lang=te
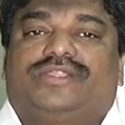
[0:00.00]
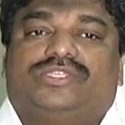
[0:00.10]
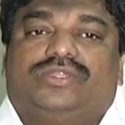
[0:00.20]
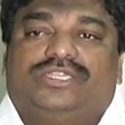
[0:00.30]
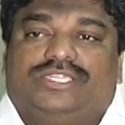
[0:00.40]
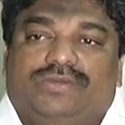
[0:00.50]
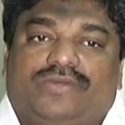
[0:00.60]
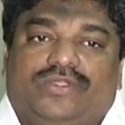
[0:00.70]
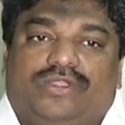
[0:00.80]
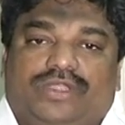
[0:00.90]
ఇంట్రెస్ట్ అంటే సినిమా
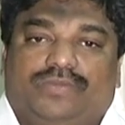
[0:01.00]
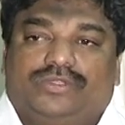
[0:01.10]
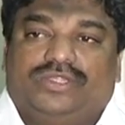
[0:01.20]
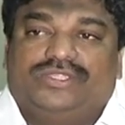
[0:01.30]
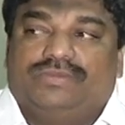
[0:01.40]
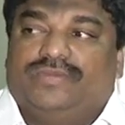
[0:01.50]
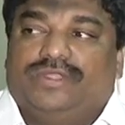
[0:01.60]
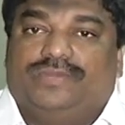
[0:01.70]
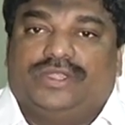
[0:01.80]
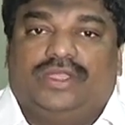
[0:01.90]
ఫీల్డ్లోనే పుట్టిన సినిమా
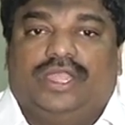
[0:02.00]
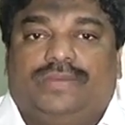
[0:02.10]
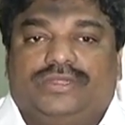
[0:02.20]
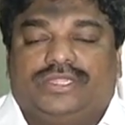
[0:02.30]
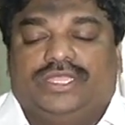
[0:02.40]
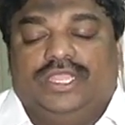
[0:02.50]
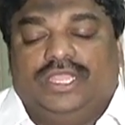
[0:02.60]
ఫీల్డ్లో పెరిగాం కాబట్టి